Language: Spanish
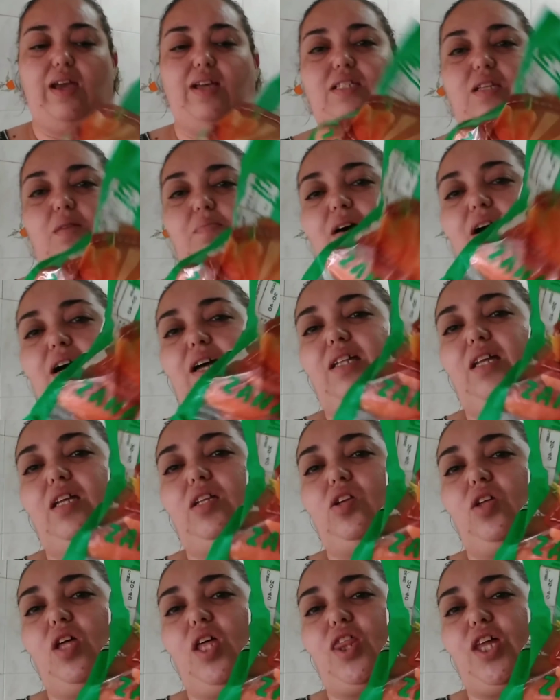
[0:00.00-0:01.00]
este
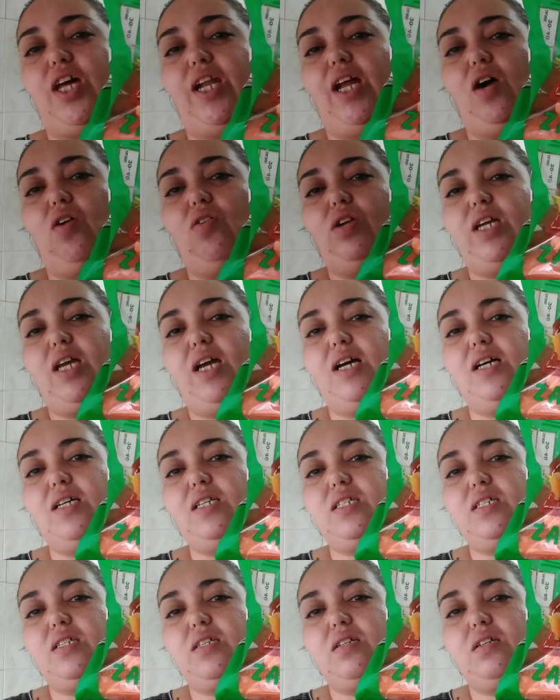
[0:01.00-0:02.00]
paquetito de
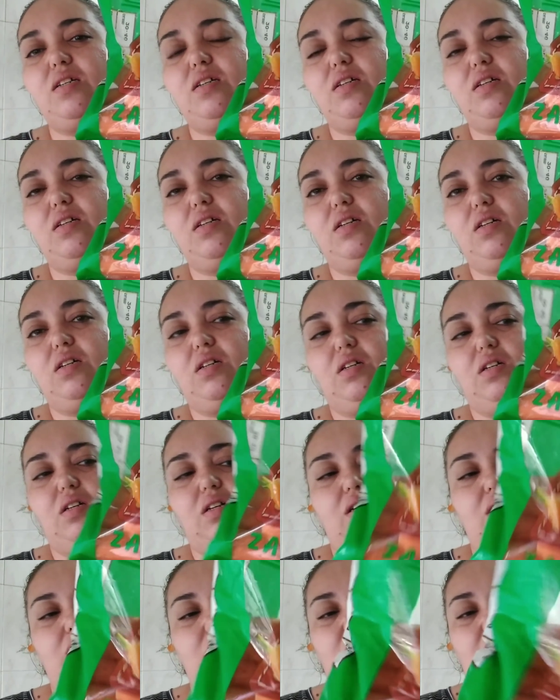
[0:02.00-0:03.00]
zanahorias
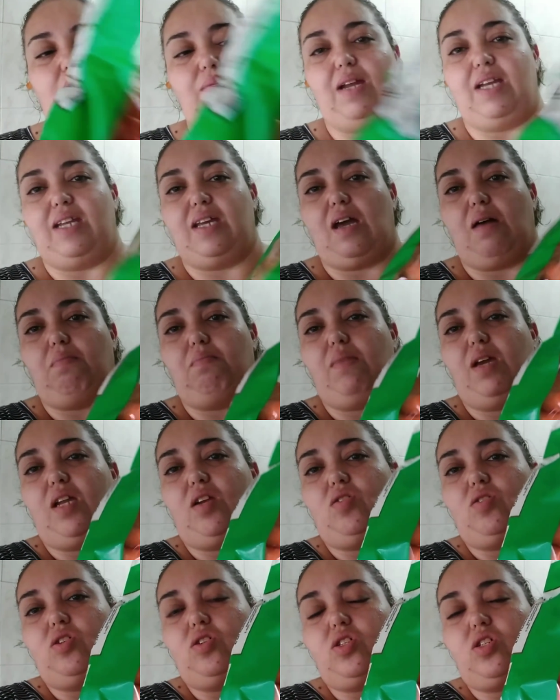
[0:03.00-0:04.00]
que venían
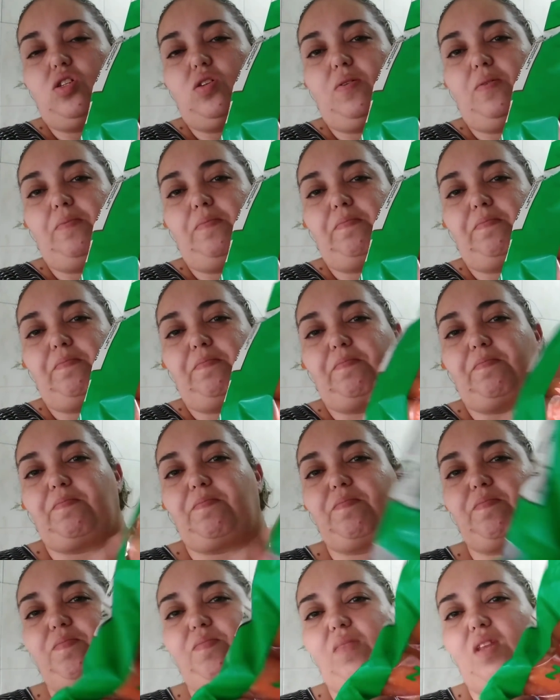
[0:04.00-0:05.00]
menos
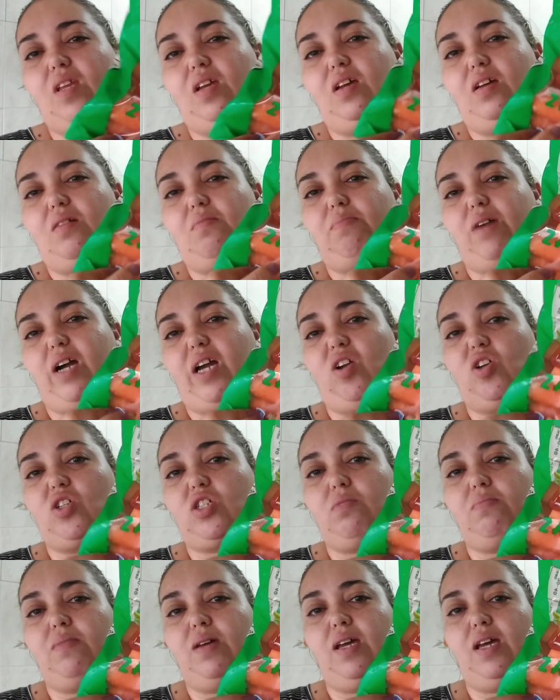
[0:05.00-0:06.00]
para que no
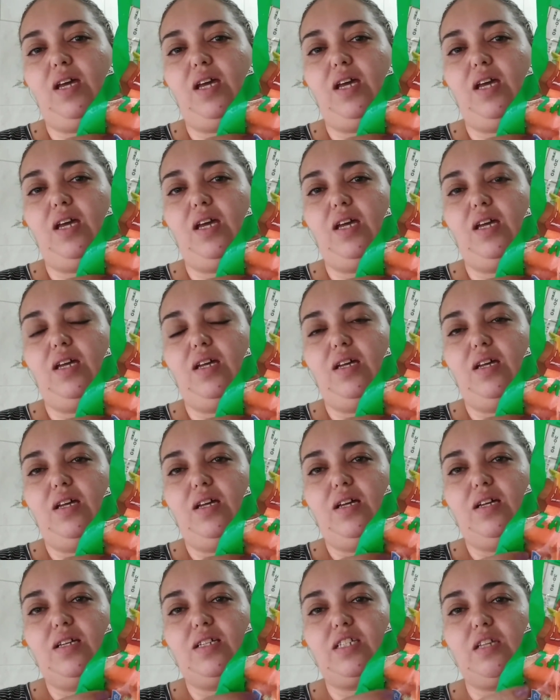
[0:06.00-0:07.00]
se me,
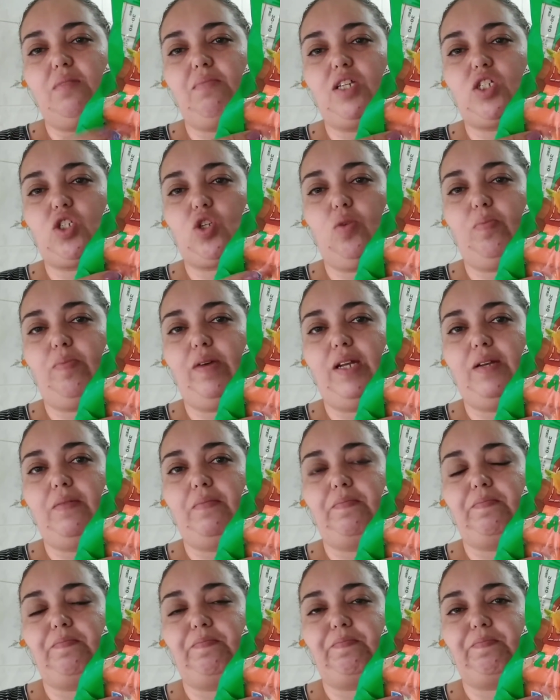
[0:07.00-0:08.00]
se me
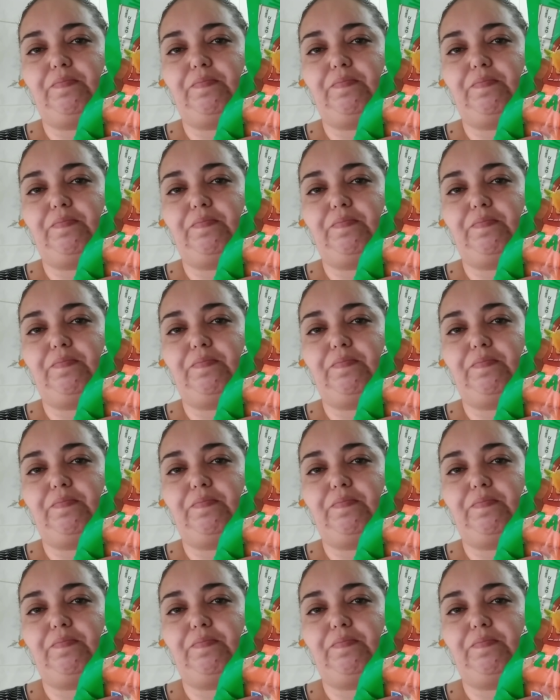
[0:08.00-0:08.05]
estropen.